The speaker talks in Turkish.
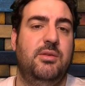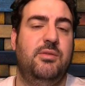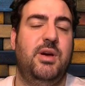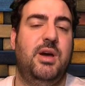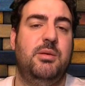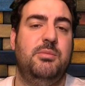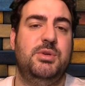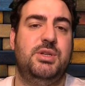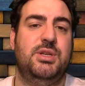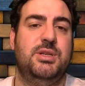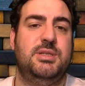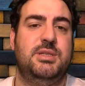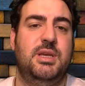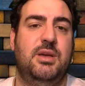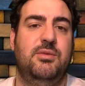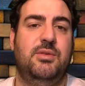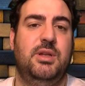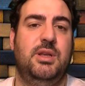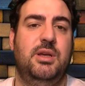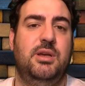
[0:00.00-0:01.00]
vermişiz
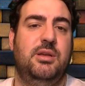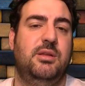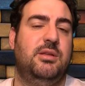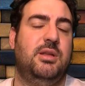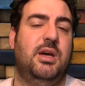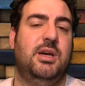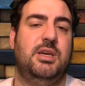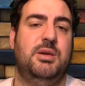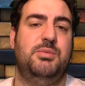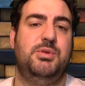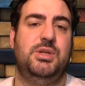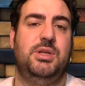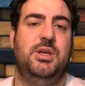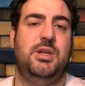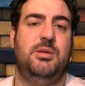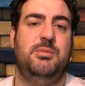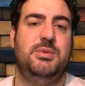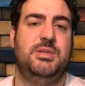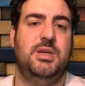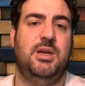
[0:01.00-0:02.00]
sevgili
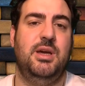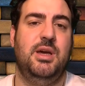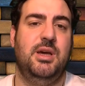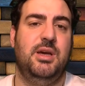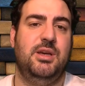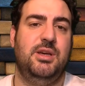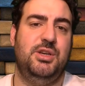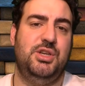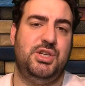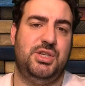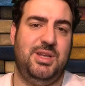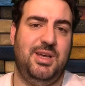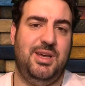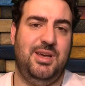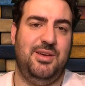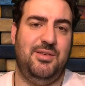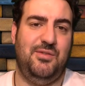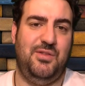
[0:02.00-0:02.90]
takipçilerimize. İşte